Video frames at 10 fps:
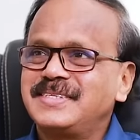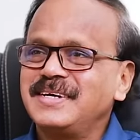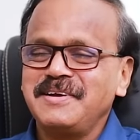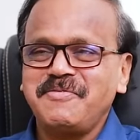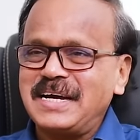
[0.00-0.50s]

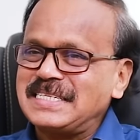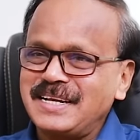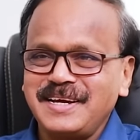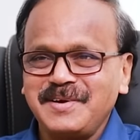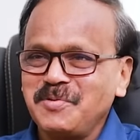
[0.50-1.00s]
சியான் ஃபேன்ஸ்
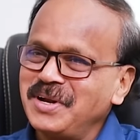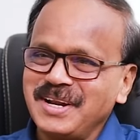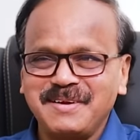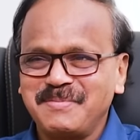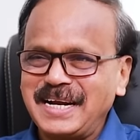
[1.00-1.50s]
எல்லாம் என்ன
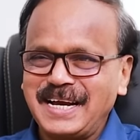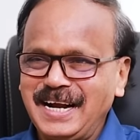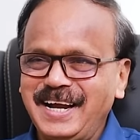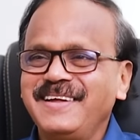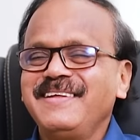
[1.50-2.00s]
உண்டில்லுன்னு
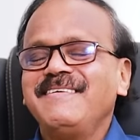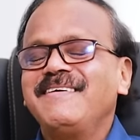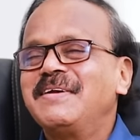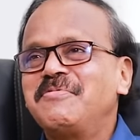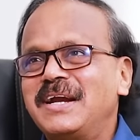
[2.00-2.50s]
பண்ணிட்டாங்க
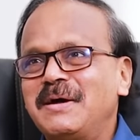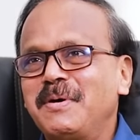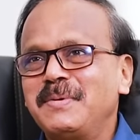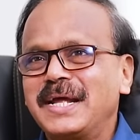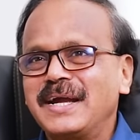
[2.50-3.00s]
இன்ஃபேக்ட்
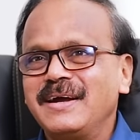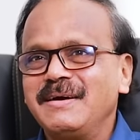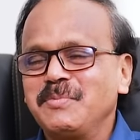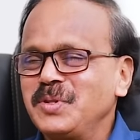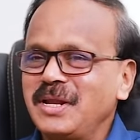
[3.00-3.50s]
நம்ப மாட்டீங்க
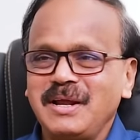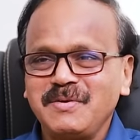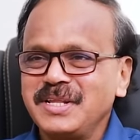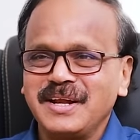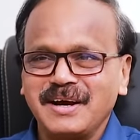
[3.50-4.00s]
முதல்
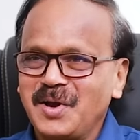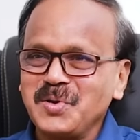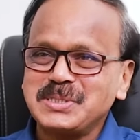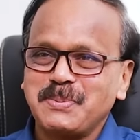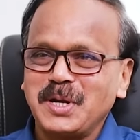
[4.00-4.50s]
நாள் வந்து நாங்கள்
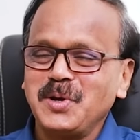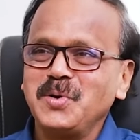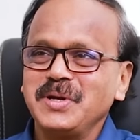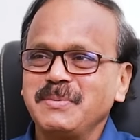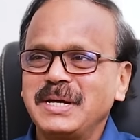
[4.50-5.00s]
அனௌன்ஸ்
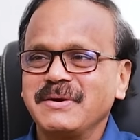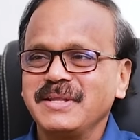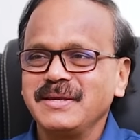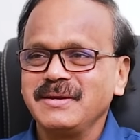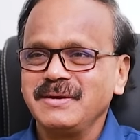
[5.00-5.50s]
பண்ணோம் இந்த மாதிரி
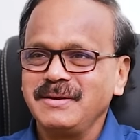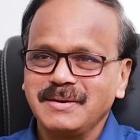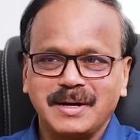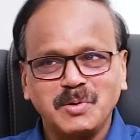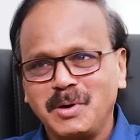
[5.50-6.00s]
வந்து
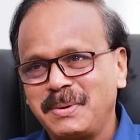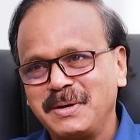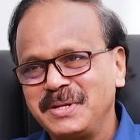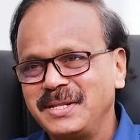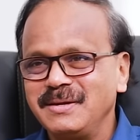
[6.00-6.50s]
கங்குவா
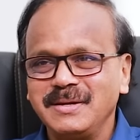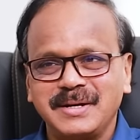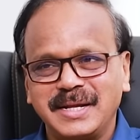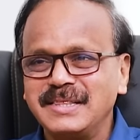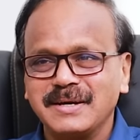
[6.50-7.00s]
படம் வந்து
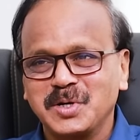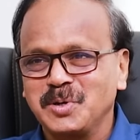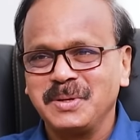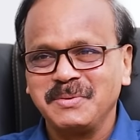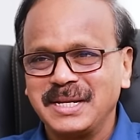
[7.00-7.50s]
டென்த்
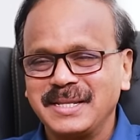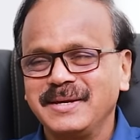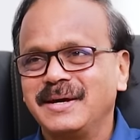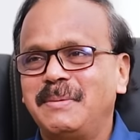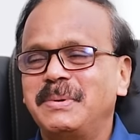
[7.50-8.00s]
அக்டோபர்
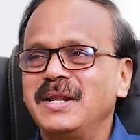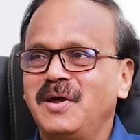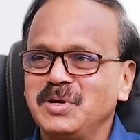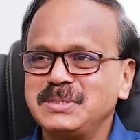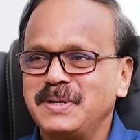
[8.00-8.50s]
வருது
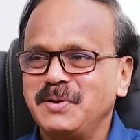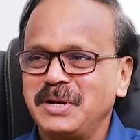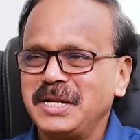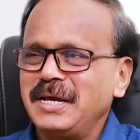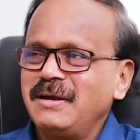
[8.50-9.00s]
அப்படின்னு அனௌன்ஸ் பண்ண
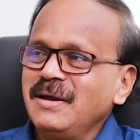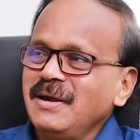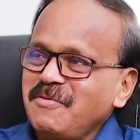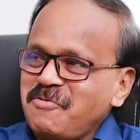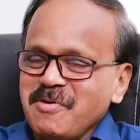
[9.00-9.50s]
உடனே
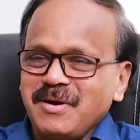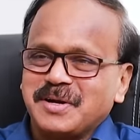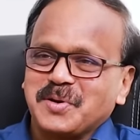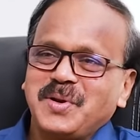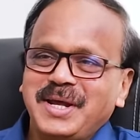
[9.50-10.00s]
ஃபுல்
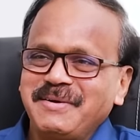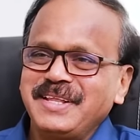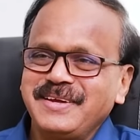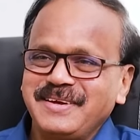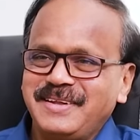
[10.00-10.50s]
ட்ரோலே
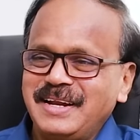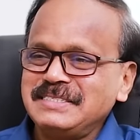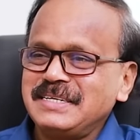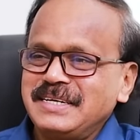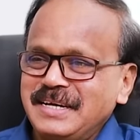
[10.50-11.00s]
வந்து
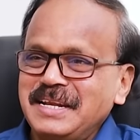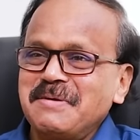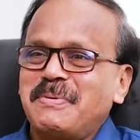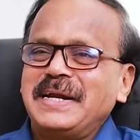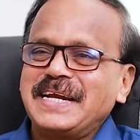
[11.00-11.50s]
தனஞ்சய்
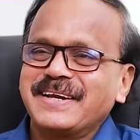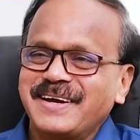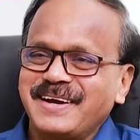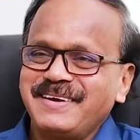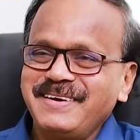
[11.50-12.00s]
என்ன பண்ணிட்டு
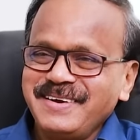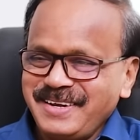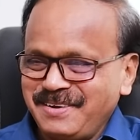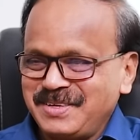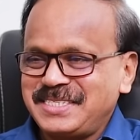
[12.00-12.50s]
இருக்க
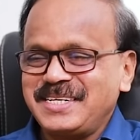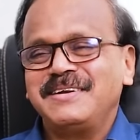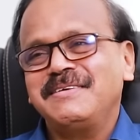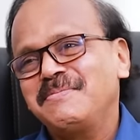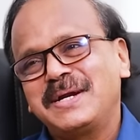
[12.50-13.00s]
எங்கள்
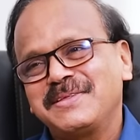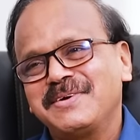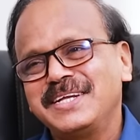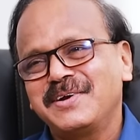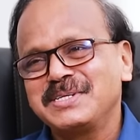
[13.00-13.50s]
சியான் படத்தை
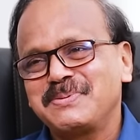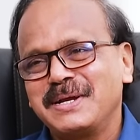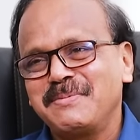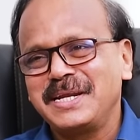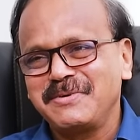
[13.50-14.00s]
வந்து அனௌன்ஸ்
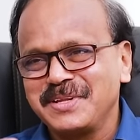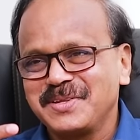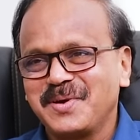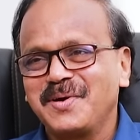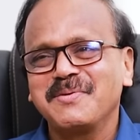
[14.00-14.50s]
பண்ணாமல் நீ வந்து
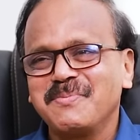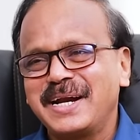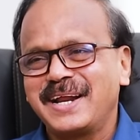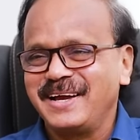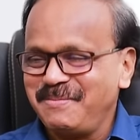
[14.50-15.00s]
துரோகம்
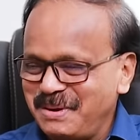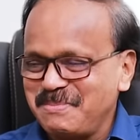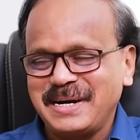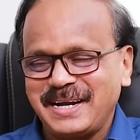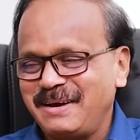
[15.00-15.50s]
பண்ணுற இப்படி
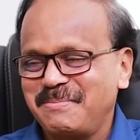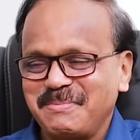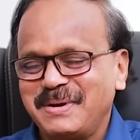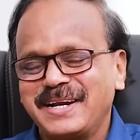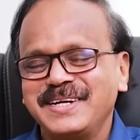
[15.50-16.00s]
பண்ணுற
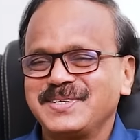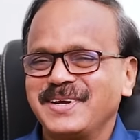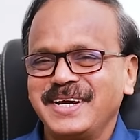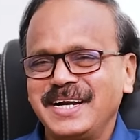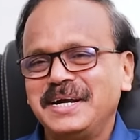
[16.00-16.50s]
அப்படி பண்ணுறேன்னு
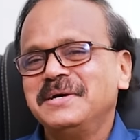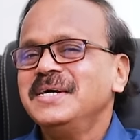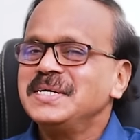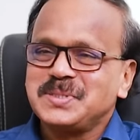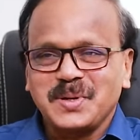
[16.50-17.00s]
சொல்கிறாங்க
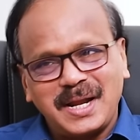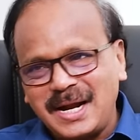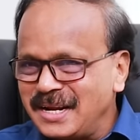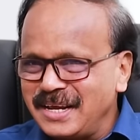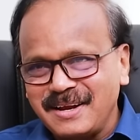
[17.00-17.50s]
ஸோ
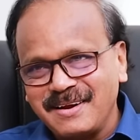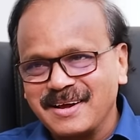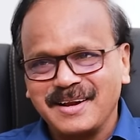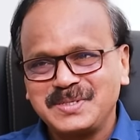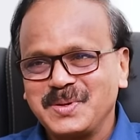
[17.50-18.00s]
கலடா
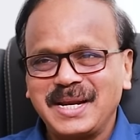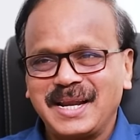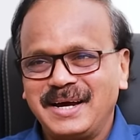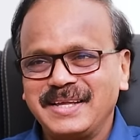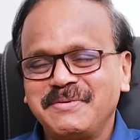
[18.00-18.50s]
நேயர்களுக்கெல்லாம்
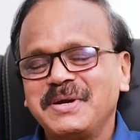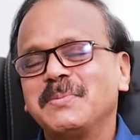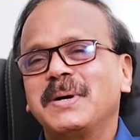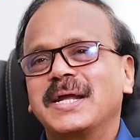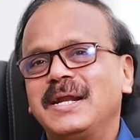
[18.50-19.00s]
சொல்லிடலாம் இந்த
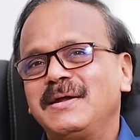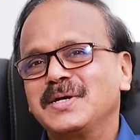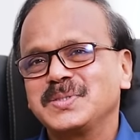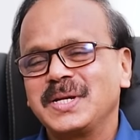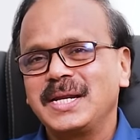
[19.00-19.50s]
வீடியோ பார்க்குற
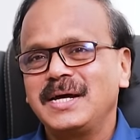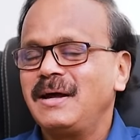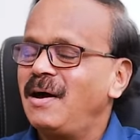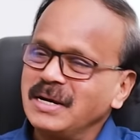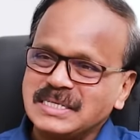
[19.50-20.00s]
எல்லாருக்கும் சொல்லிடலாம்
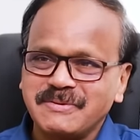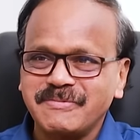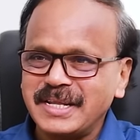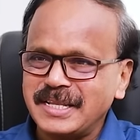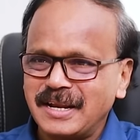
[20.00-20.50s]
ஆகஸ்ட்
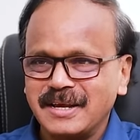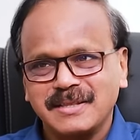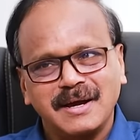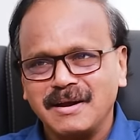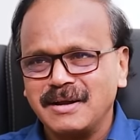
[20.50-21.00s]
ஃபிஃப்டீன்
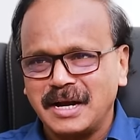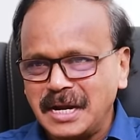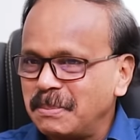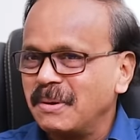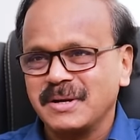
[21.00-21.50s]
அன்னைக்கு தங்களான்
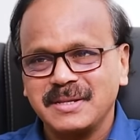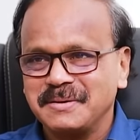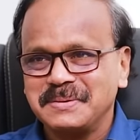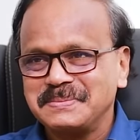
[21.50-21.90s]
கண்டிப்பாக வருது